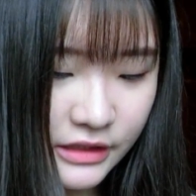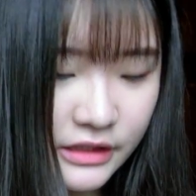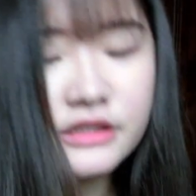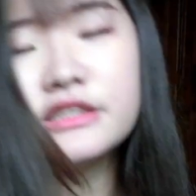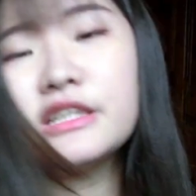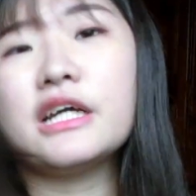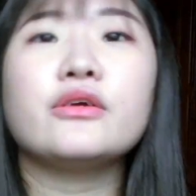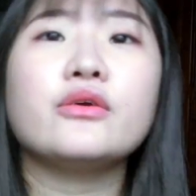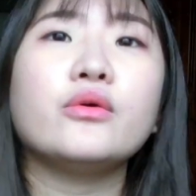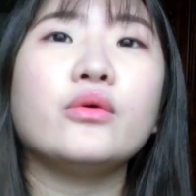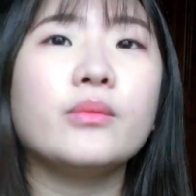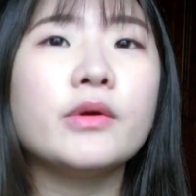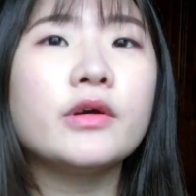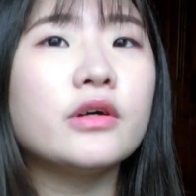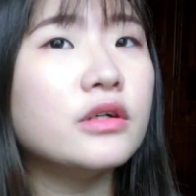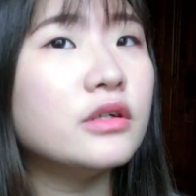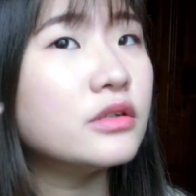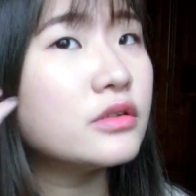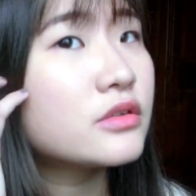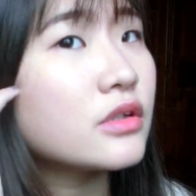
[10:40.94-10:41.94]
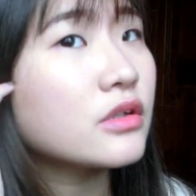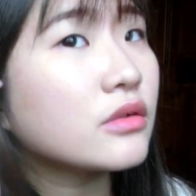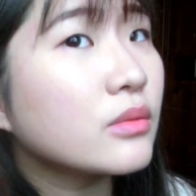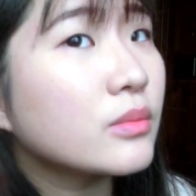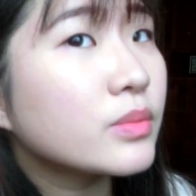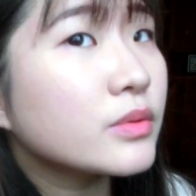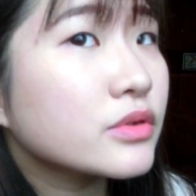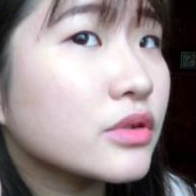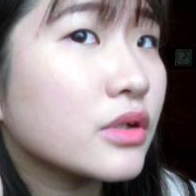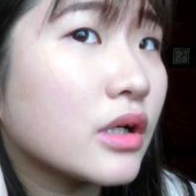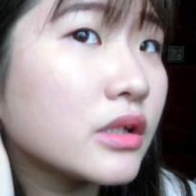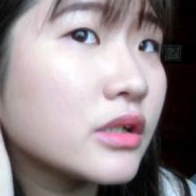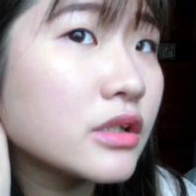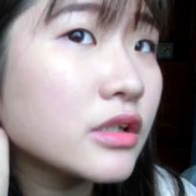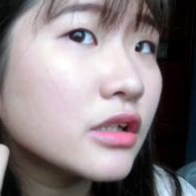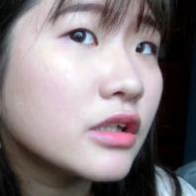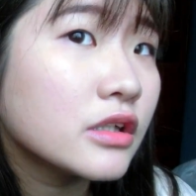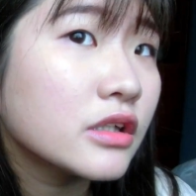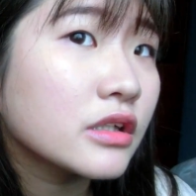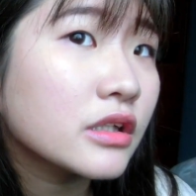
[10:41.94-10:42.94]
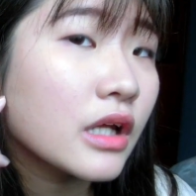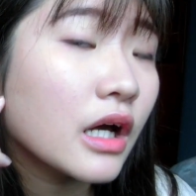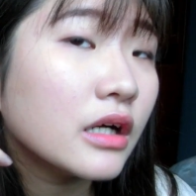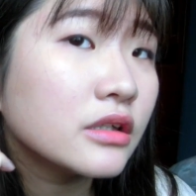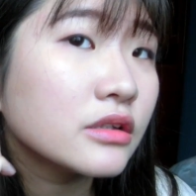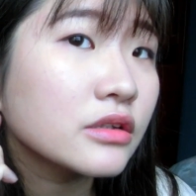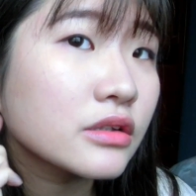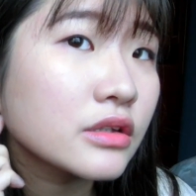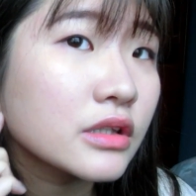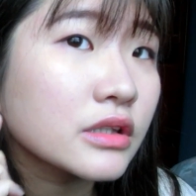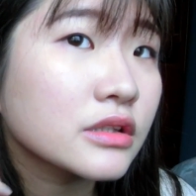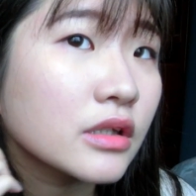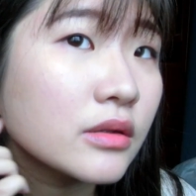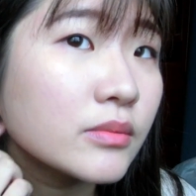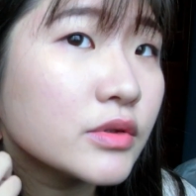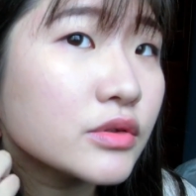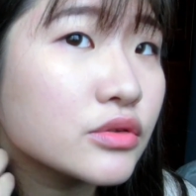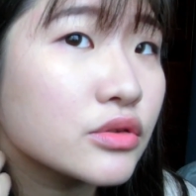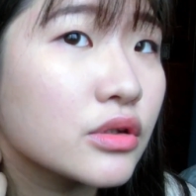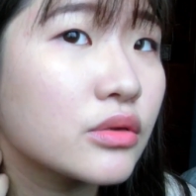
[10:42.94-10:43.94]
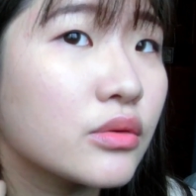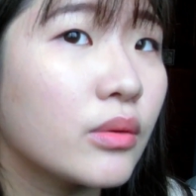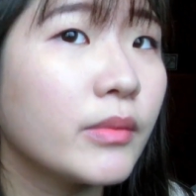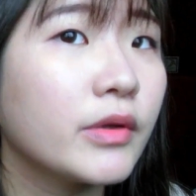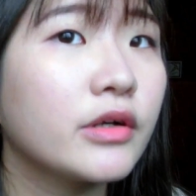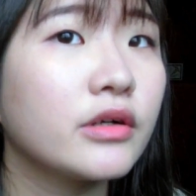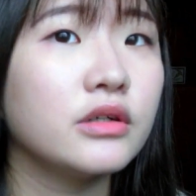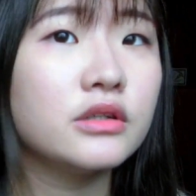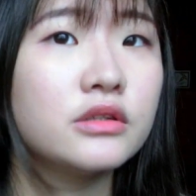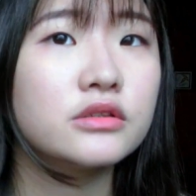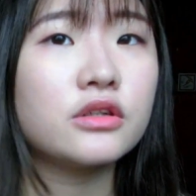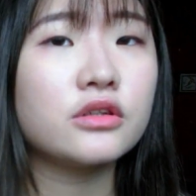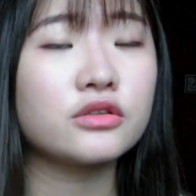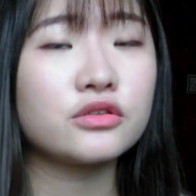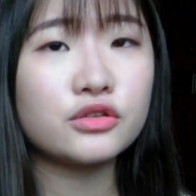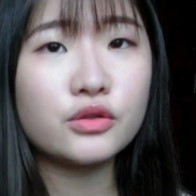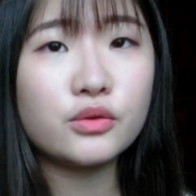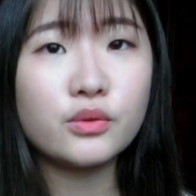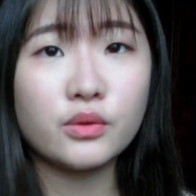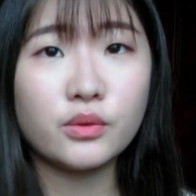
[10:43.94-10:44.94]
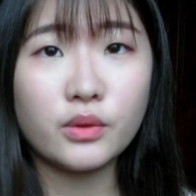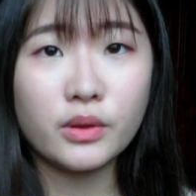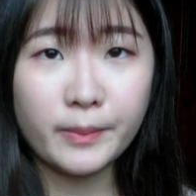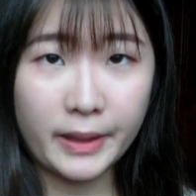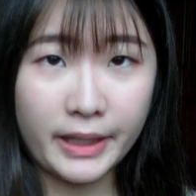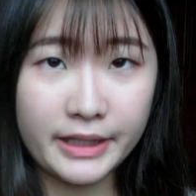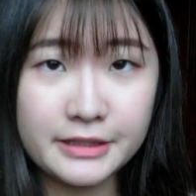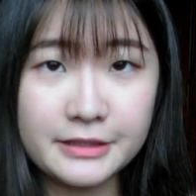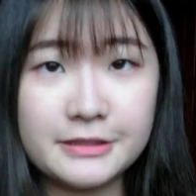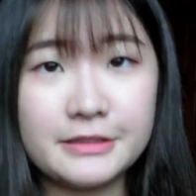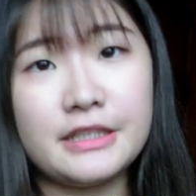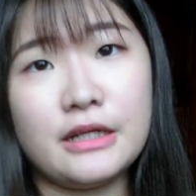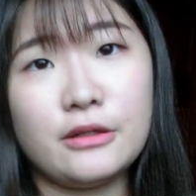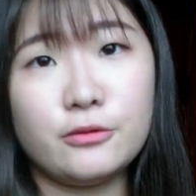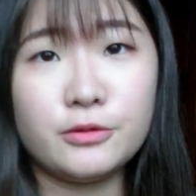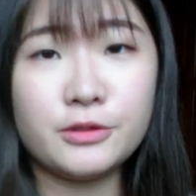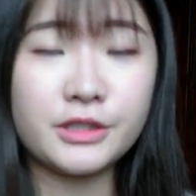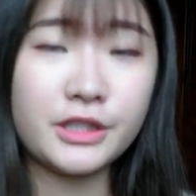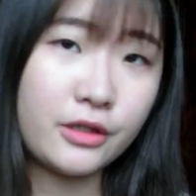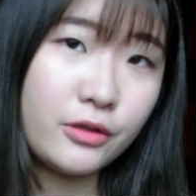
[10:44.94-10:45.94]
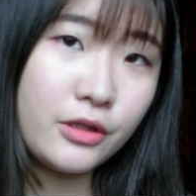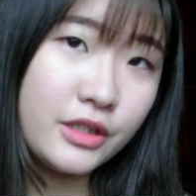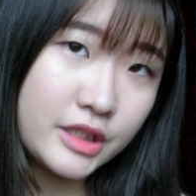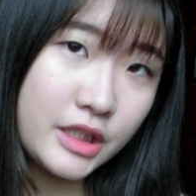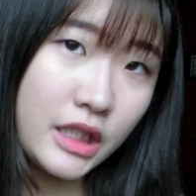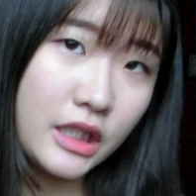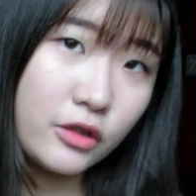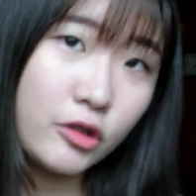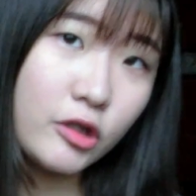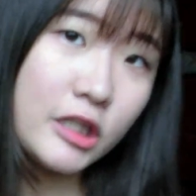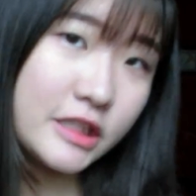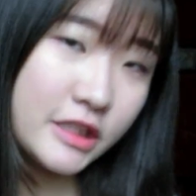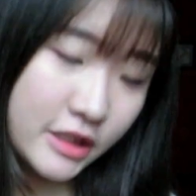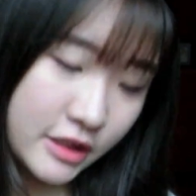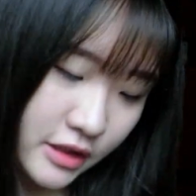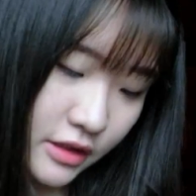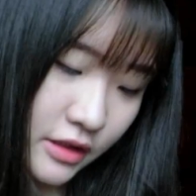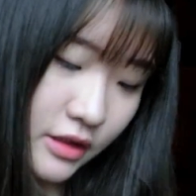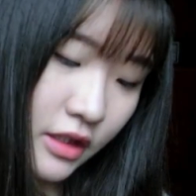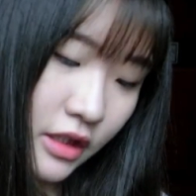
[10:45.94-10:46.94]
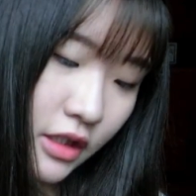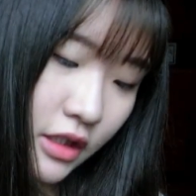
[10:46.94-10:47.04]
耳夹，因为我没有耳洞，我不喜欢戴耳洞在上面，所以我没有耳洞，所以我会买耳夹，我会挑耳夹的款式。